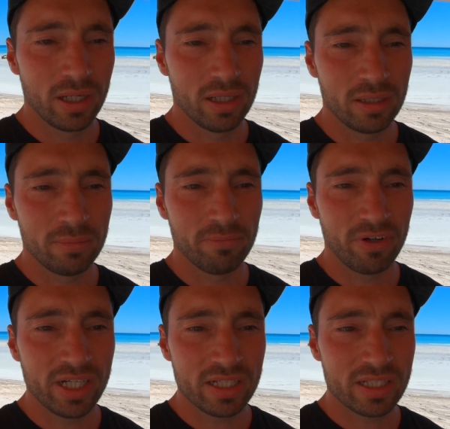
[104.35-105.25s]
ähm,
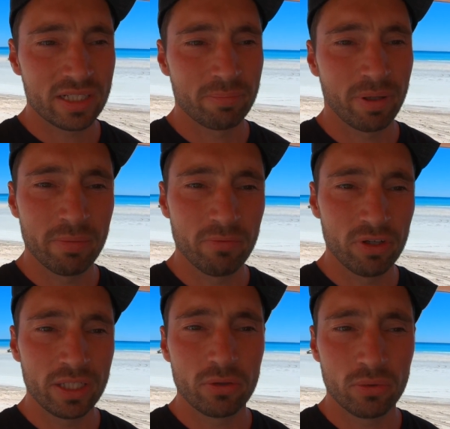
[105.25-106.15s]
weil das bei
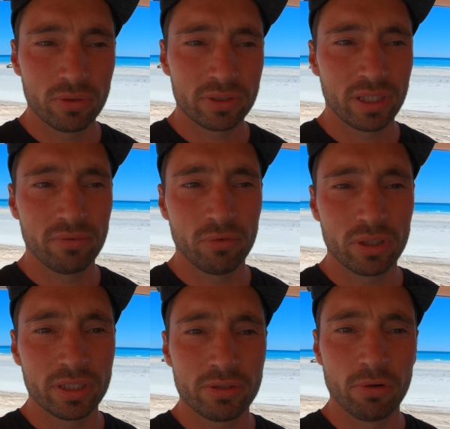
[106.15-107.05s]
Bewilligung dann
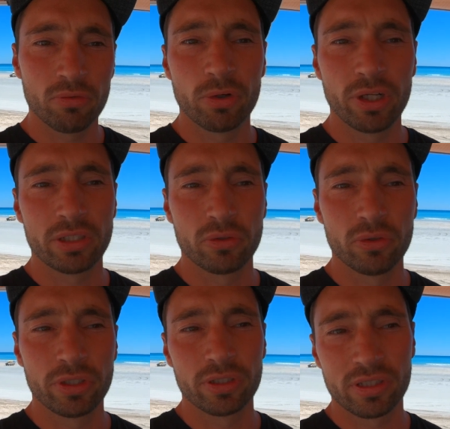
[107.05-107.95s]
wirklich zwölf Monate
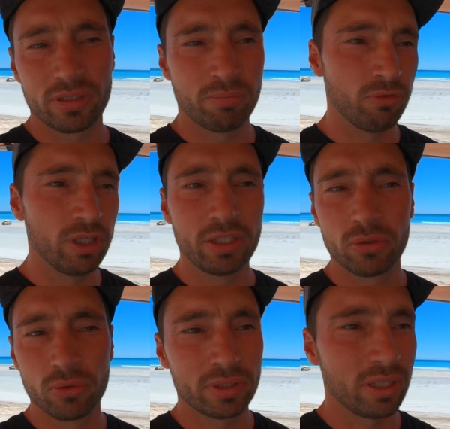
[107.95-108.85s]
gültig ist.
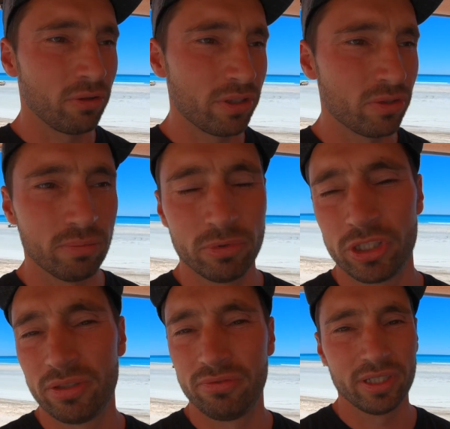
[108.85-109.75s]
Bewilligung dauert so im
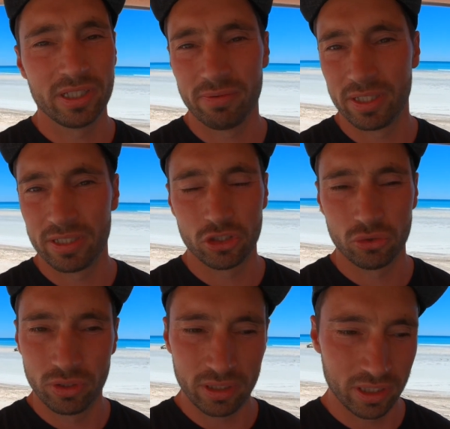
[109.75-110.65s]
Schnitt 24
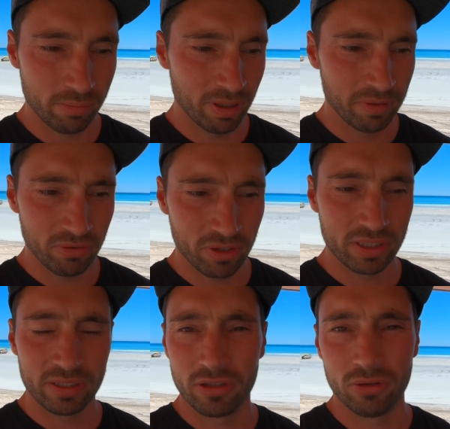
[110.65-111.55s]
Stunden, also bei mir
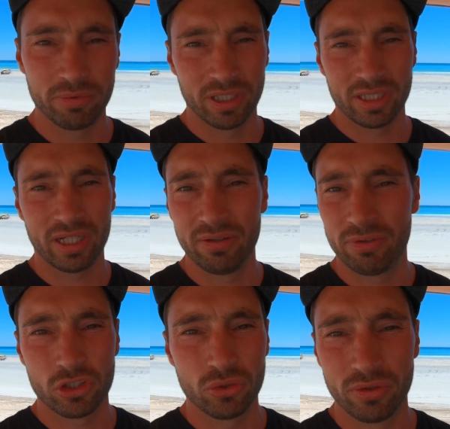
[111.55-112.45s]
waren es, glaube ich, nach drei,
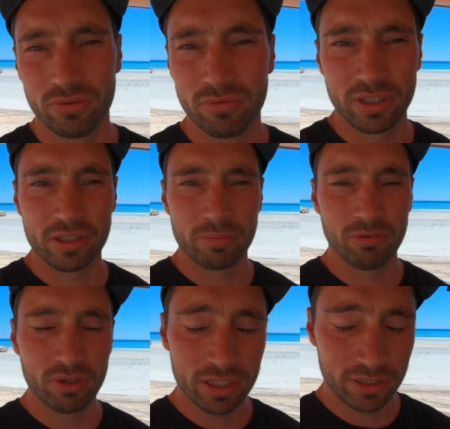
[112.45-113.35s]
vier Stunden war das
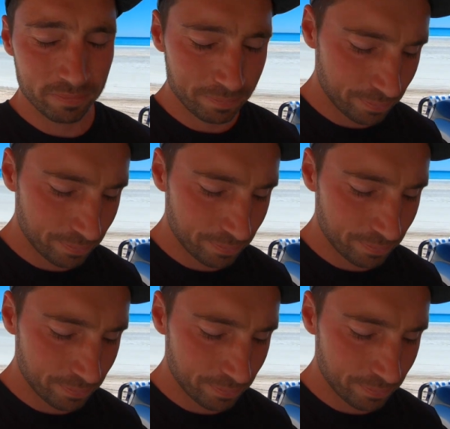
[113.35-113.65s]
bewilligt.